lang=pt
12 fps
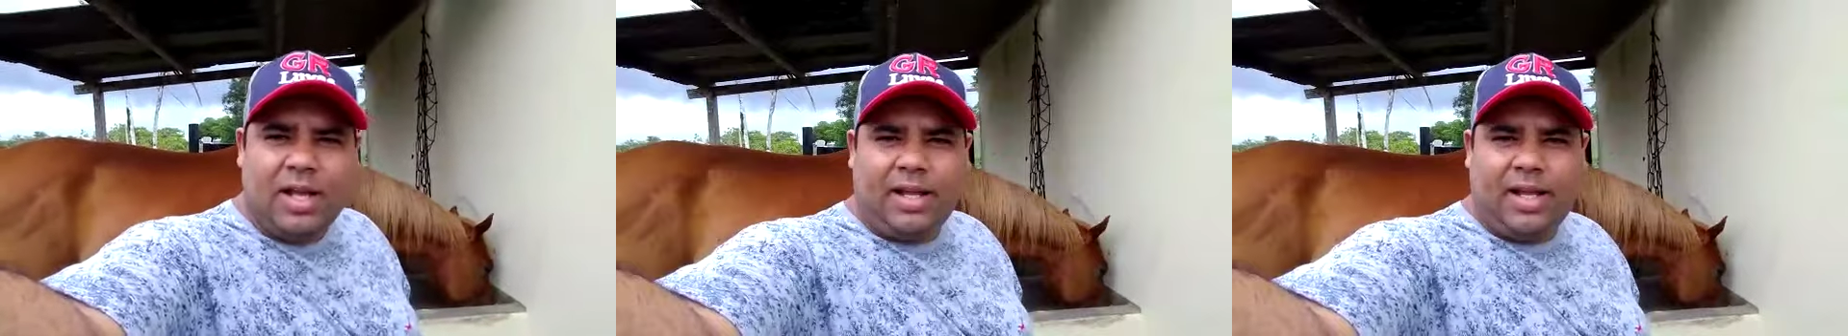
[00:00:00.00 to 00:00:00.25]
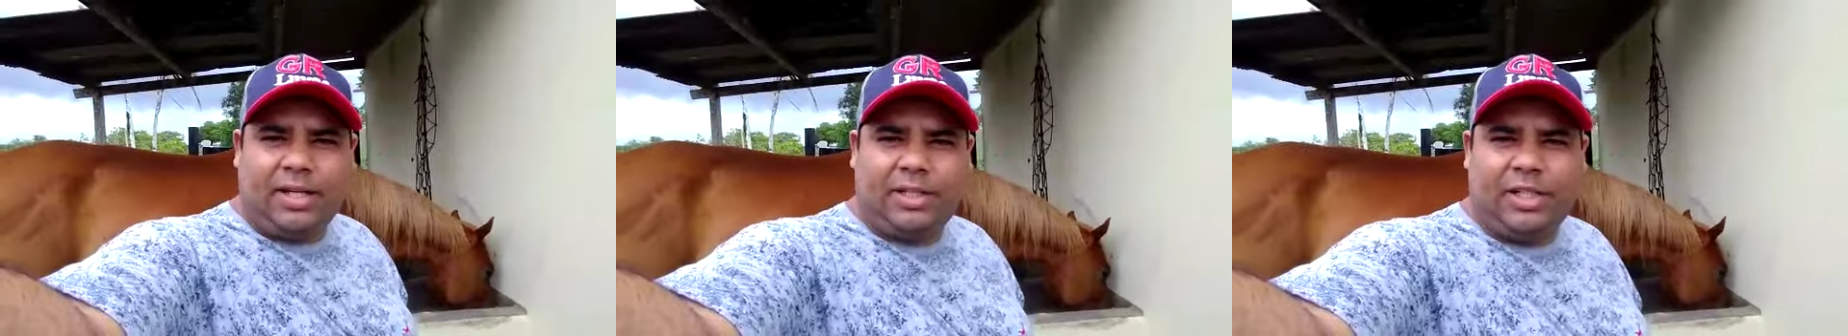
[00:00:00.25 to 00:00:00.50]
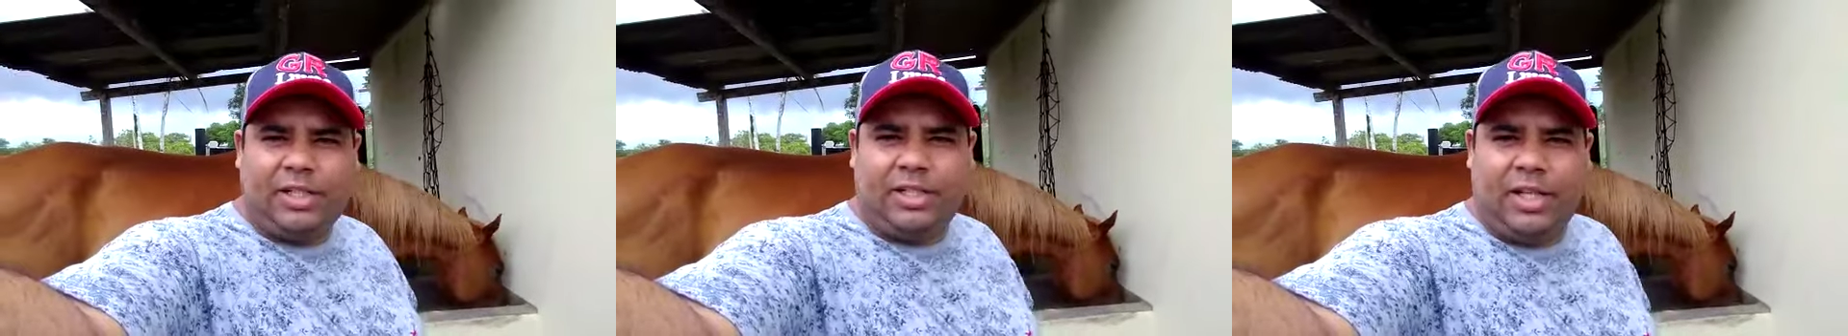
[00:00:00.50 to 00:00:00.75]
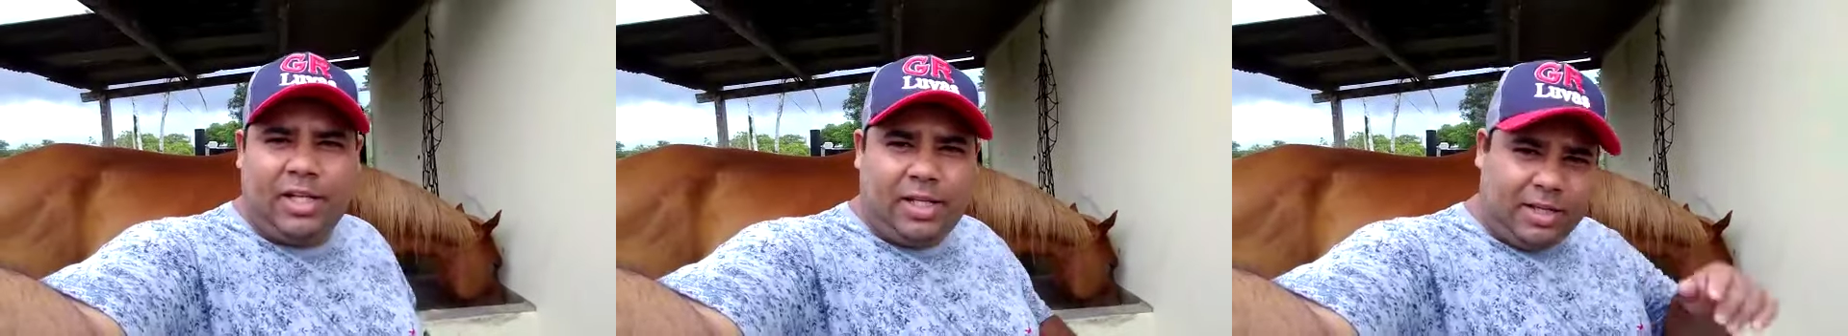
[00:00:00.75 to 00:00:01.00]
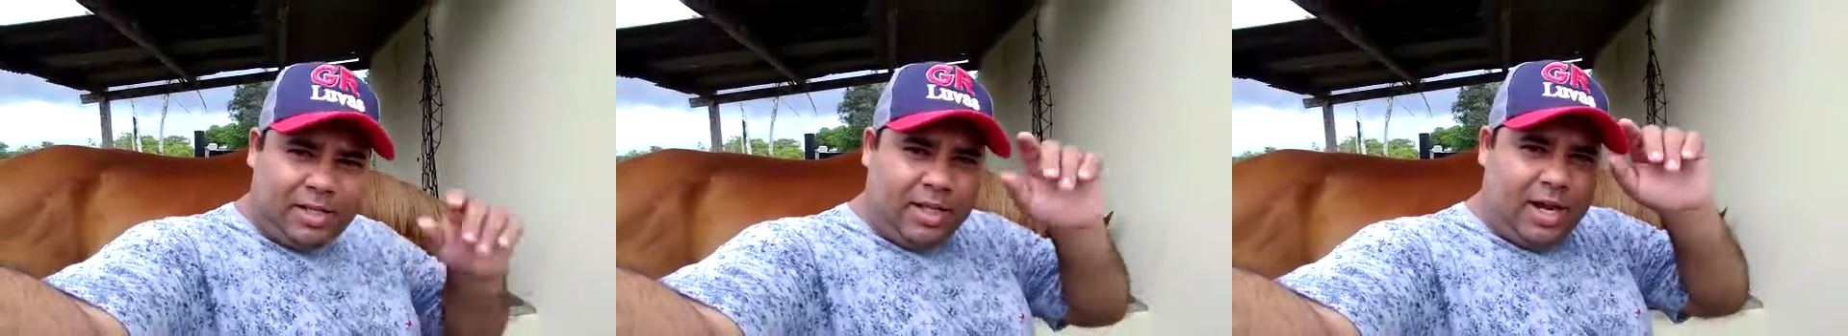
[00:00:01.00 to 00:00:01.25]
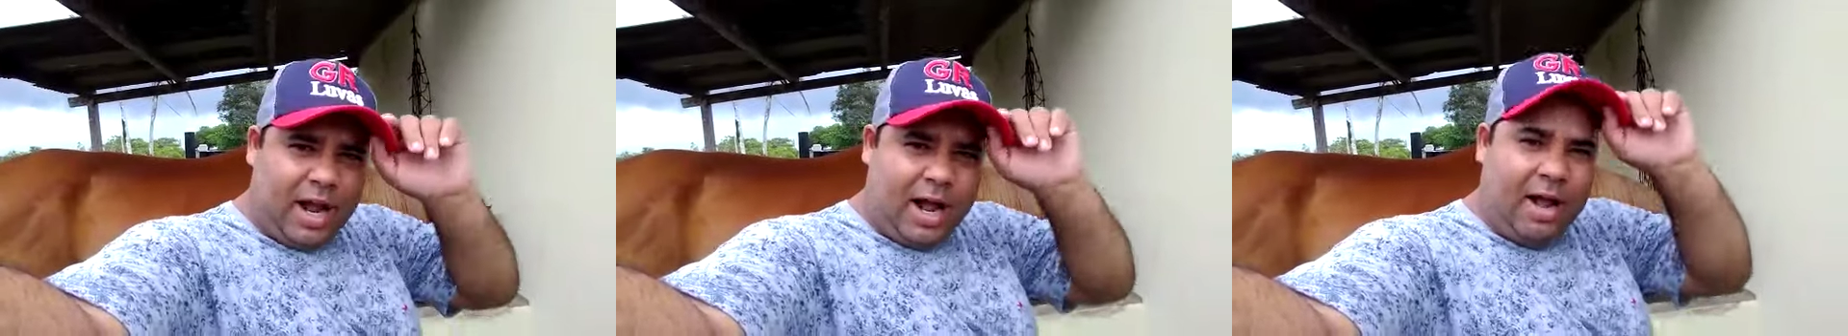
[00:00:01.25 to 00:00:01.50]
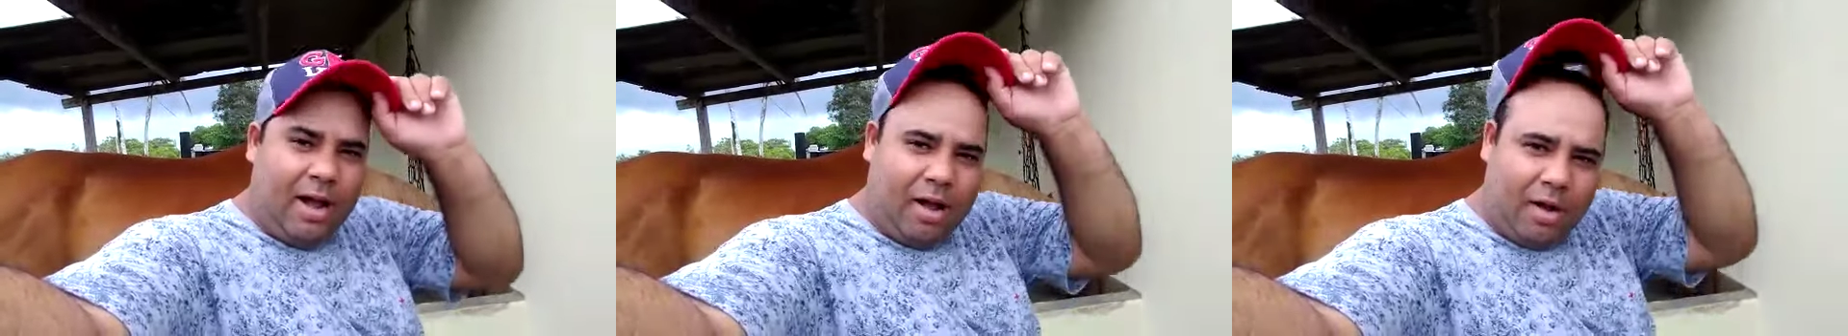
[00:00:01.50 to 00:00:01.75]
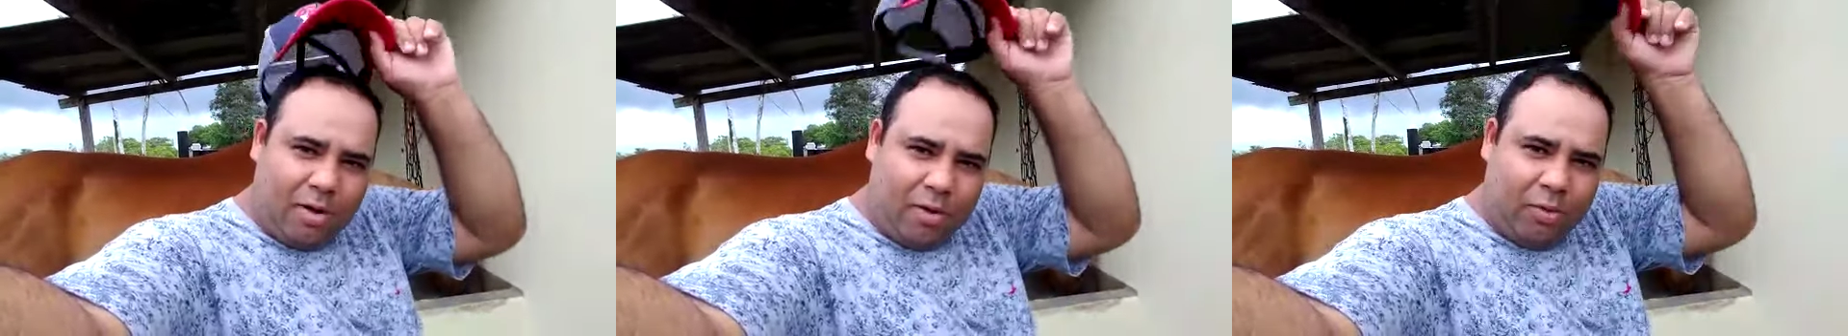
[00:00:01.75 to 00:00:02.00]
que a gente tem que tirar
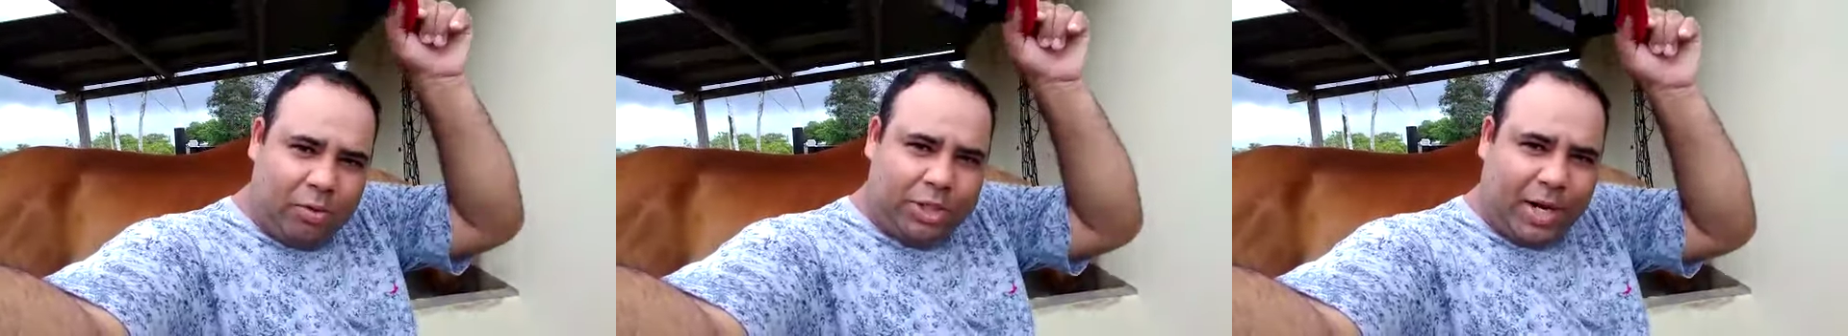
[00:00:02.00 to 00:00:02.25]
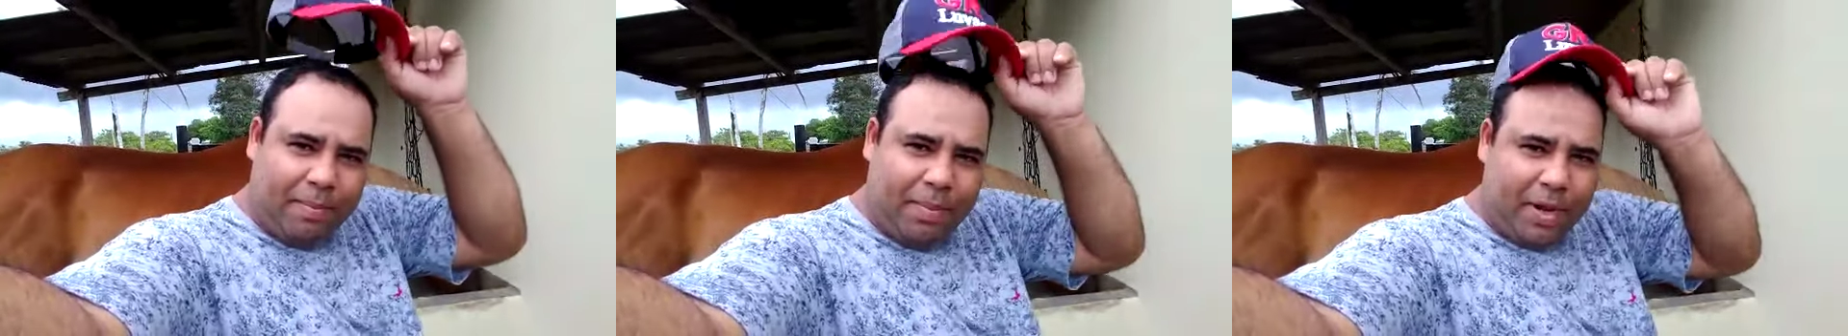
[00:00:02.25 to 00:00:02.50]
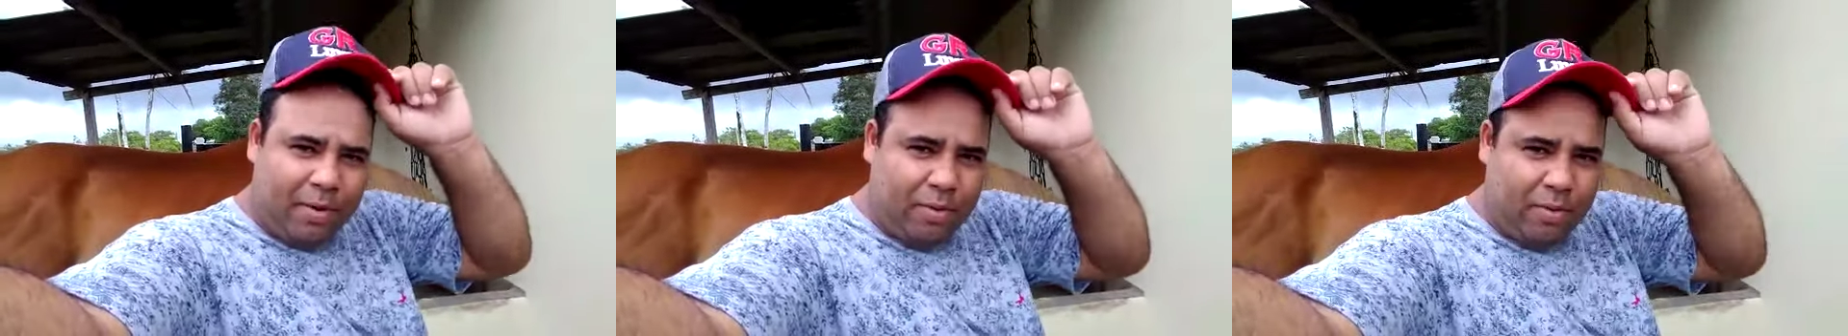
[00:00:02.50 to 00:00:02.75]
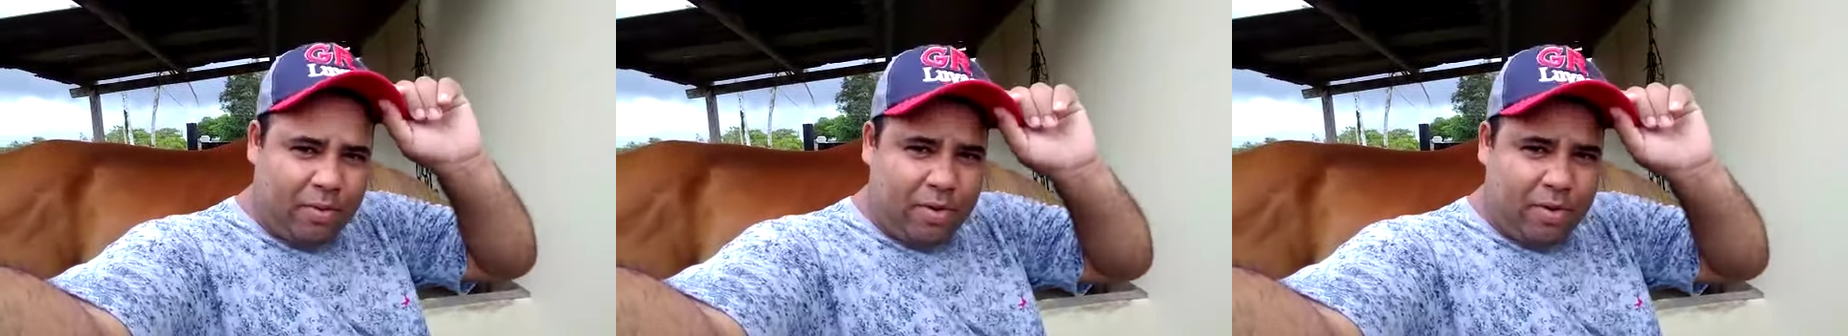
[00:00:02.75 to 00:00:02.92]
o chapéu